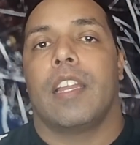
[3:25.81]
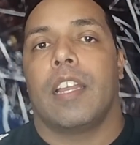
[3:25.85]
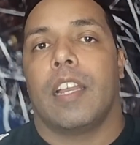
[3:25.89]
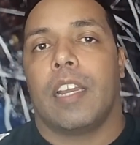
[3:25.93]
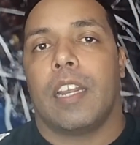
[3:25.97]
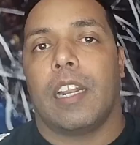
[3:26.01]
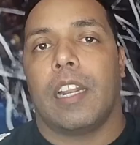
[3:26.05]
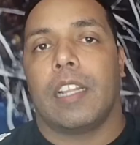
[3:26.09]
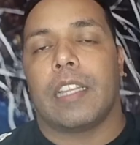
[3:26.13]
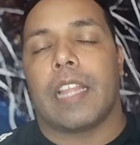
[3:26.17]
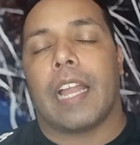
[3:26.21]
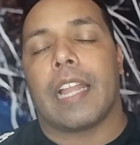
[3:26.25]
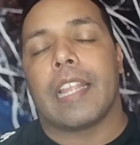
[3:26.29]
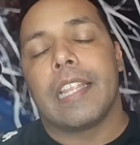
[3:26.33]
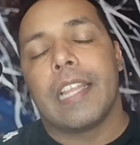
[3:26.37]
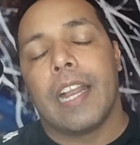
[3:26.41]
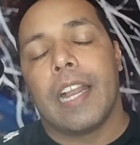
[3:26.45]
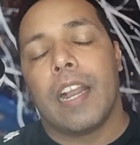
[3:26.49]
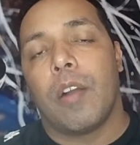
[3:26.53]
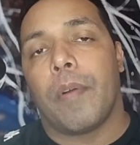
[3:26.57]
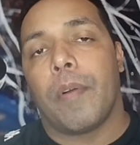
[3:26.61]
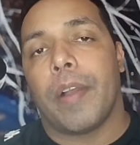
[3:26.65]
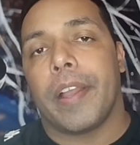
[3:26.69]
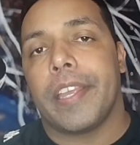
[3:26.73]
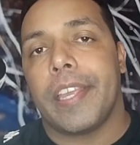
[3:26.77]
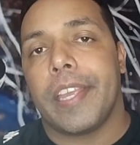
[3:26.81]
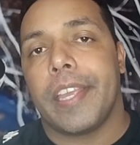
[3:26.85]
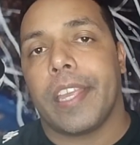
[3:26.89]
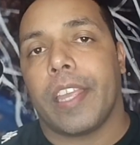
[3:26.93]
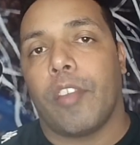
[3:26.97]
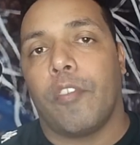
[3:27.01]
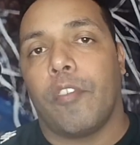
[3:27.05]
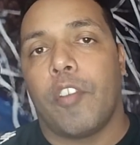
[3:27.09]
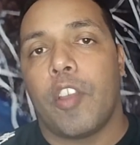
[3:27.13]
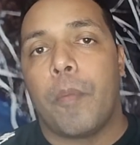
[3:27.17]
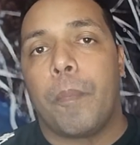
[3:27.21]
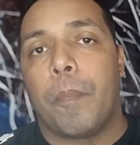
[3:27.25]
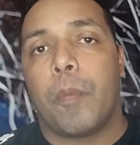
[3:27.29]
grandalhão aí que
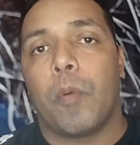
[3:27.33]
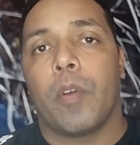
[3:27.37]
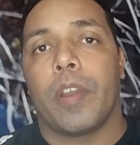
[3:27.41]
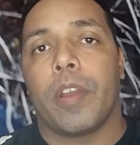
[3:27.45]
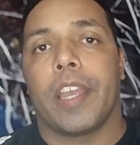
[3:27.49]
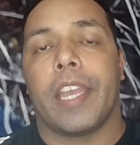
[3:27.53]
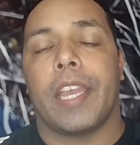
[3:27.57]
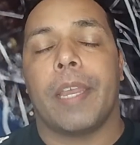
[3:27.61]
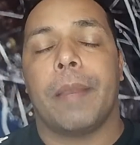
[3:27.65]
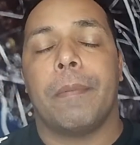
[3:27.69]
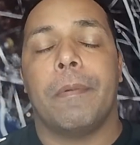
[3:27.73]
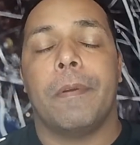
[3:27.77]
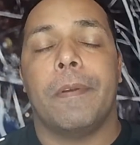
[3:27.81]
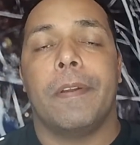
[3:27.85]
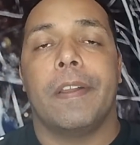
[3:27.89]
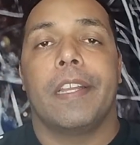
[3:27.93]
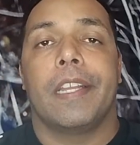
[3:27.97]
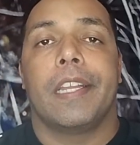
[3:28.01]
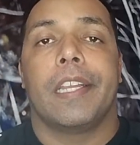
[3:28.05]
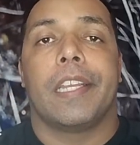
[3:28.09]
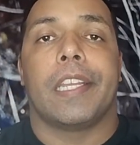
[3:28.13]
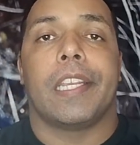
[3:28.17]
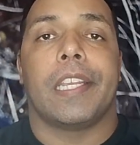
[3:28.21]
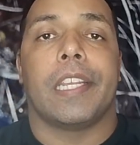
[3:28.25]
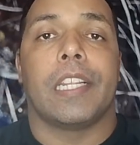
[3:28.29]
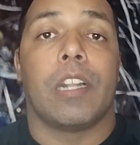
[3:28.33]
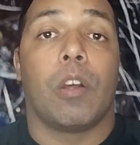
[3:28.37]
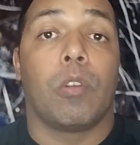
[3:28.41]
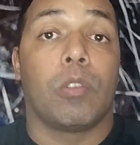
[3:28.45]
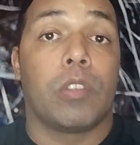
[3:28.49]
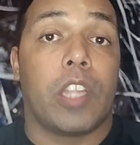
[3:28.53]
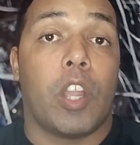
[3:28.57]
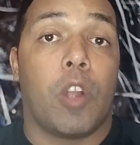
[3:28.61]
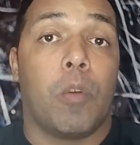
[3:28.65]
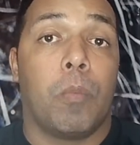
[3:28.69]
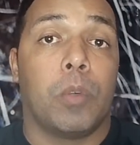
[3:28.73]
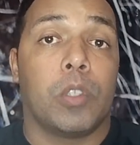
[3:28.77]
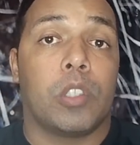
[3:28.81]
veio para o Remo e não
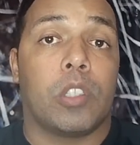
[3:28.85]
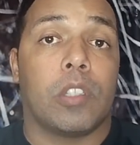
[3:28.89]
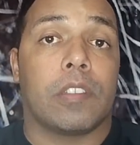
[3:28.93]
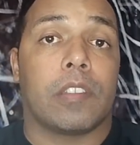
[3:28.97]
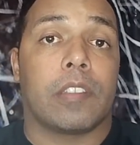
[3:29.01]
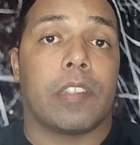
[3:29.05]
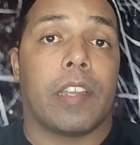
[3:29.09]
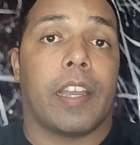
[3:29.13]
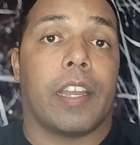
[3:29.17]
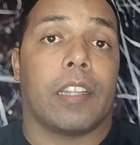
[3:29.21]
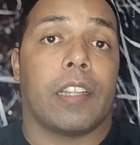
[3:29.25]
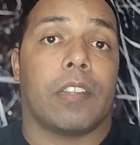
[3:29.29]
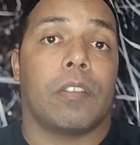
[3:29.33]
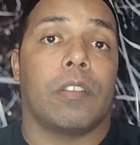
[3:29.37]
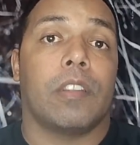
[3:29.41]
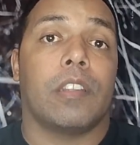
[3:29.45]
deu muito certo.